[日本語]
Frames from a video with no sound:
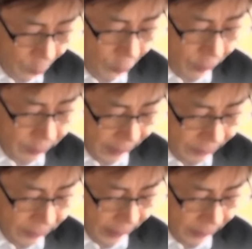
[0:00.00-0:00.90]
りであ
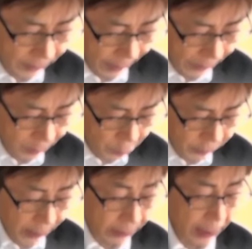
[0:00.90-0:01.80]
ろうと疑って
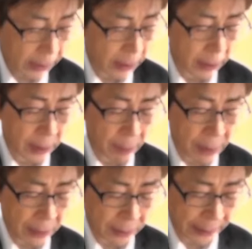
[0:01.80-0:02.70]
いるらしく見
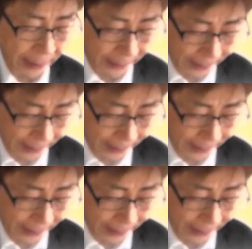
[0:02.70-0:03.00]
えた